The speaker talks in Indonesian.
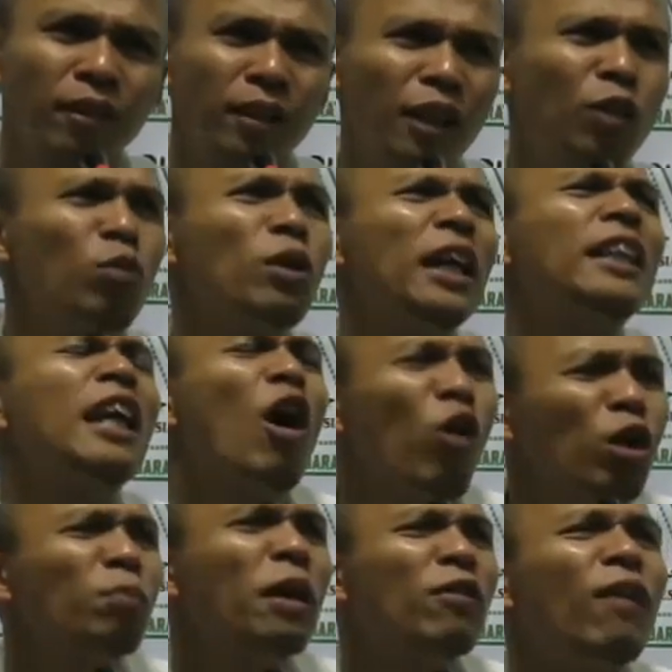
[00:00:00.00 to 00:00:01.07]
Ke orang
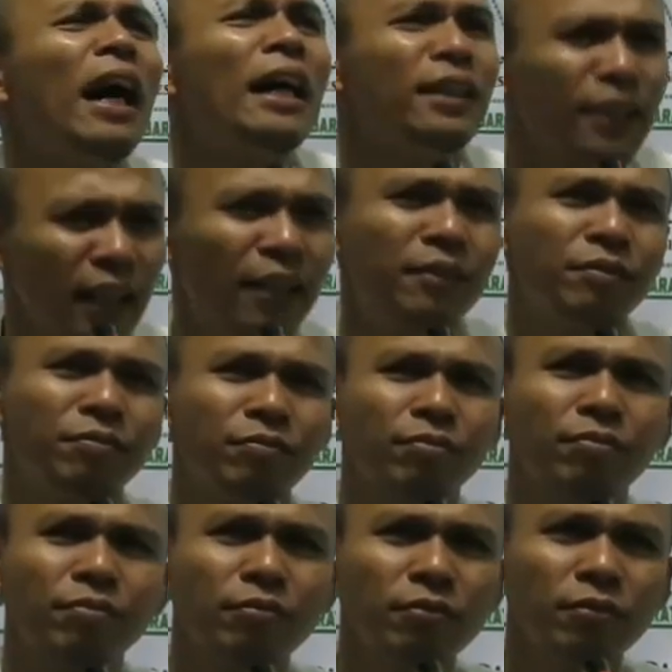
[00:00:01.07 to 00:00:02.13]
naon manfaatnya
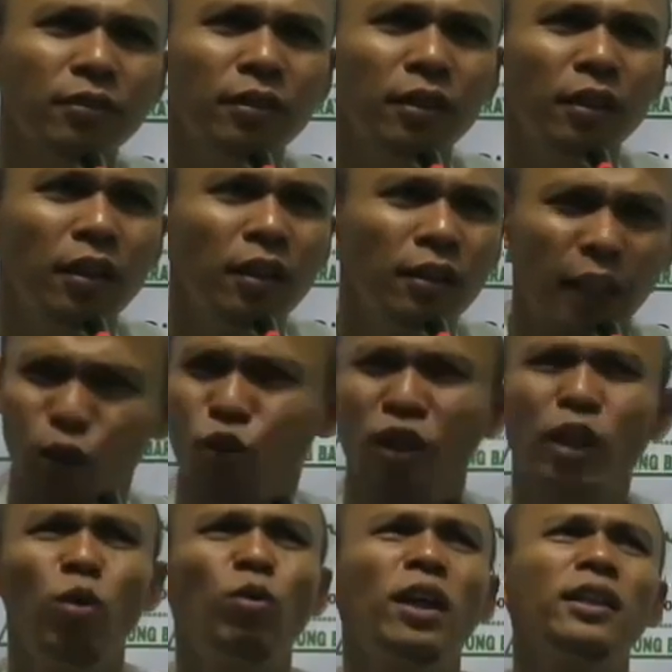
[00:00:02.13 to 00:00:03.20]
Dah
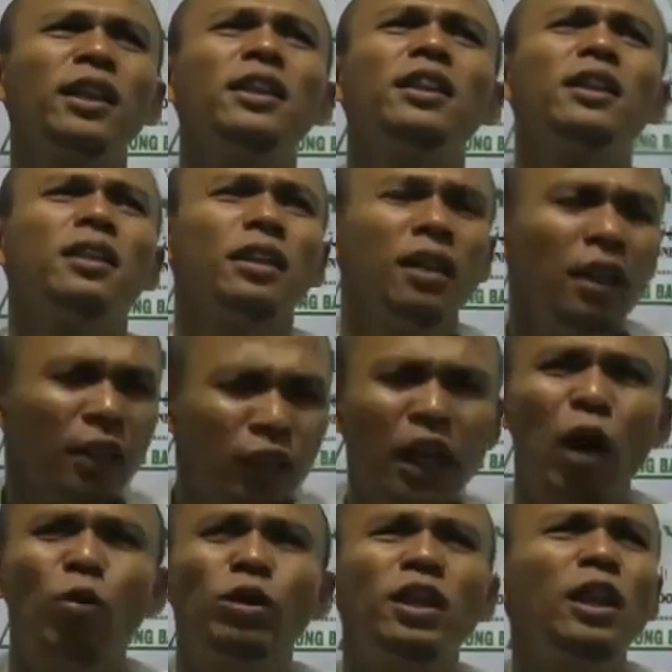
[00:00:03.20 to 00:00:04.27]
soalnya orang tentu
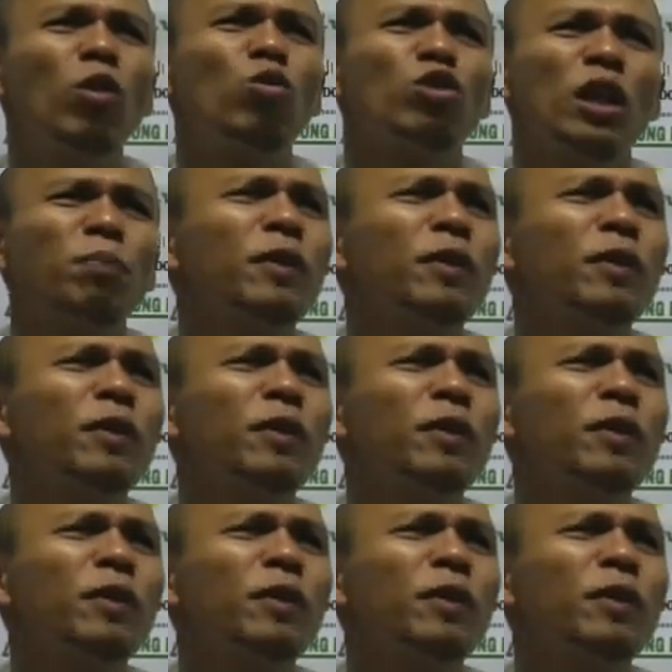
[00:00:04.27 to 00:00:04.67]
jauh tina urusan